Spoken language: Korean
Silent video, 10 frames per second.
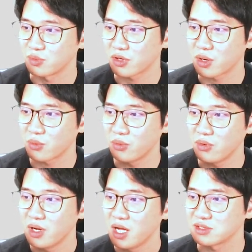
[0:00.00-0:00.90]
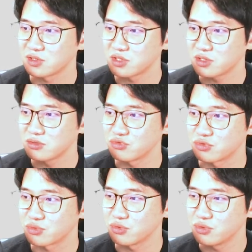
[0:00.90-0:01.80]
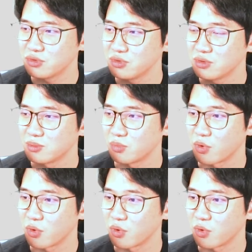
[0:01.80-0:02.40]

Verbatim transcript: 입력하고 Alt C를 누르고